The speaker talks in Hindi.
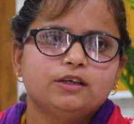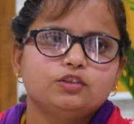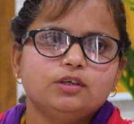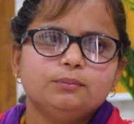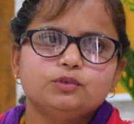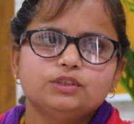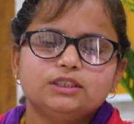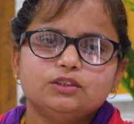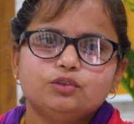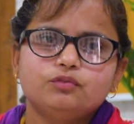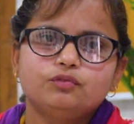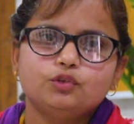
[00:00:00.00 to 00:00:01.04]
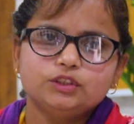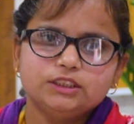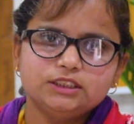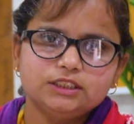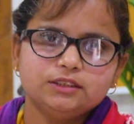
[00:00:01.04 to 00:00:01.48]
तो हम उनको वो
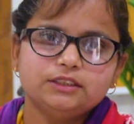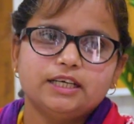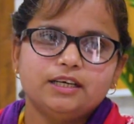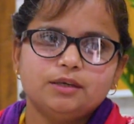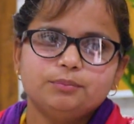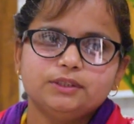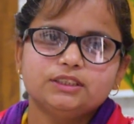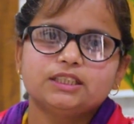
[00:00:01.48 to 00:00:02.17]
चीज़ें यहाँ पर